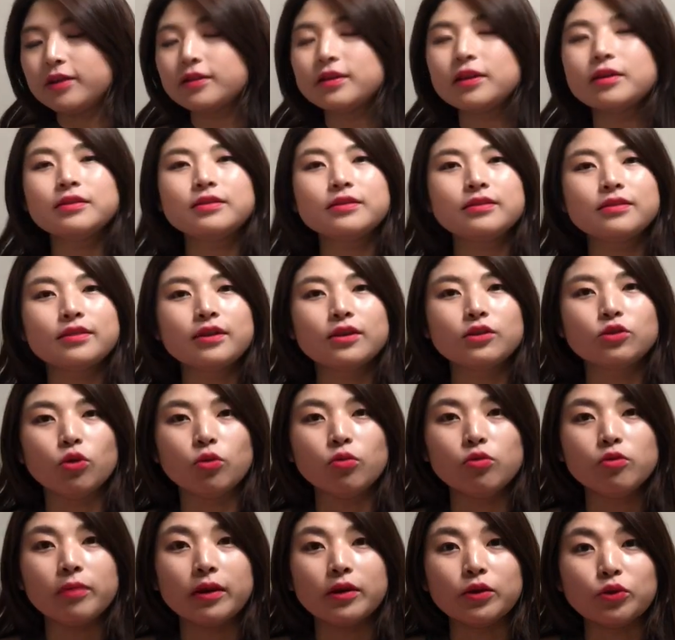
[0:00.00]
샀는데
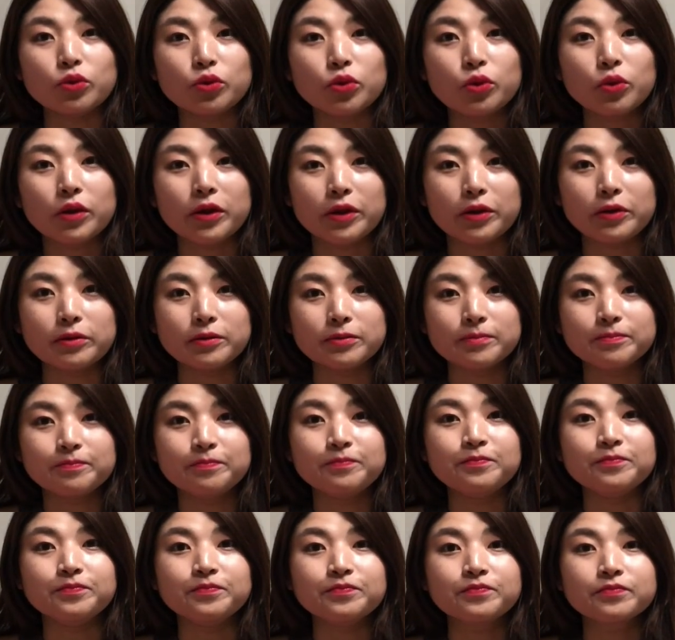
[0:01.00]
너무 만족해요.
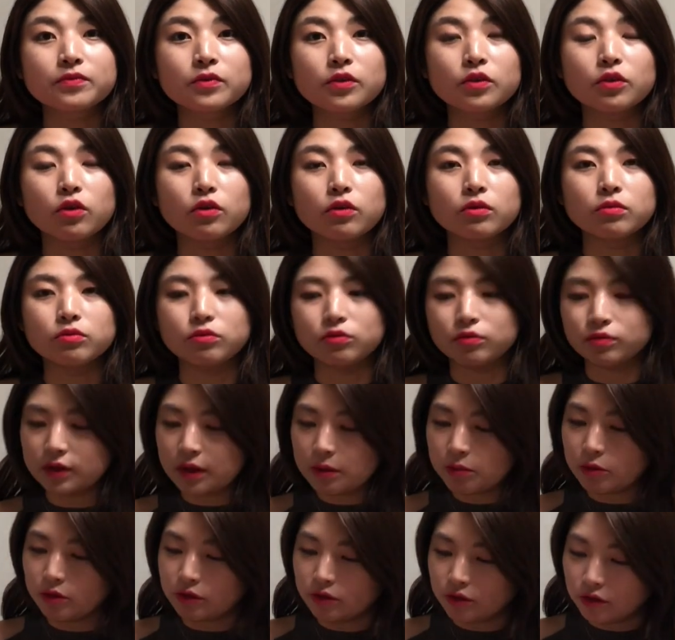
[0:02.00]
음. 여러분
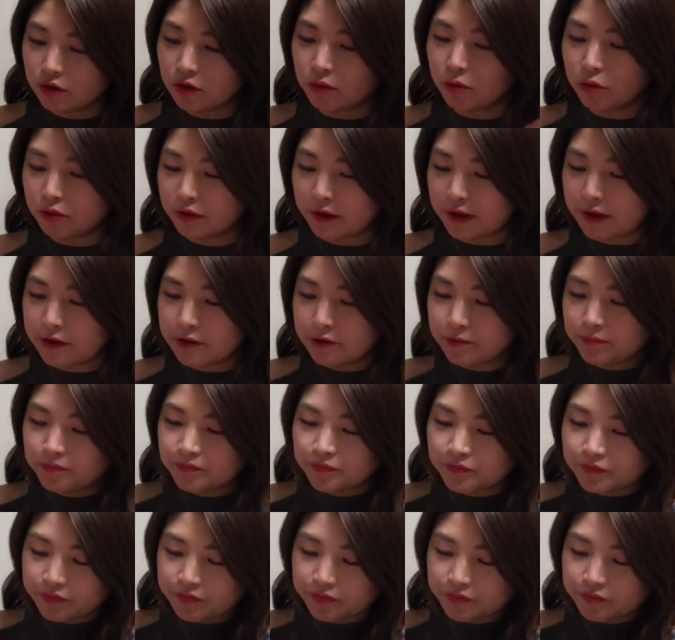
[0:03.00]
한번 들어보세요.